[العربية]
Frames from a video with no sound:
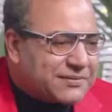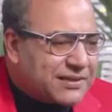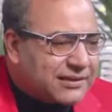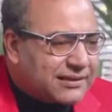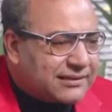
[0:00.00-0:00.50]

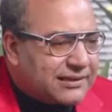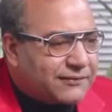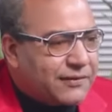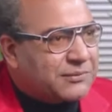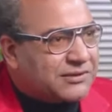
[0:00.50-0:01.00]
بصدد انتاج
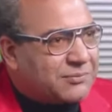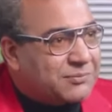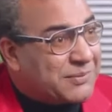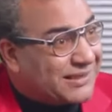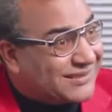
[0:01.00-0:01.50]
فيلم
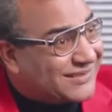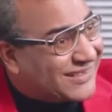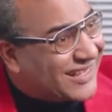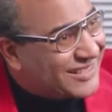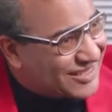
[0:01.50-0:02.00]
ضخم ما
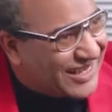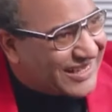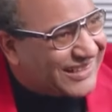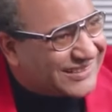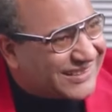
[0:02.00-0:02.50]
تخيرش
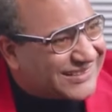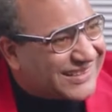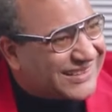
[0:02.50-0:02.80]
عن حضرتك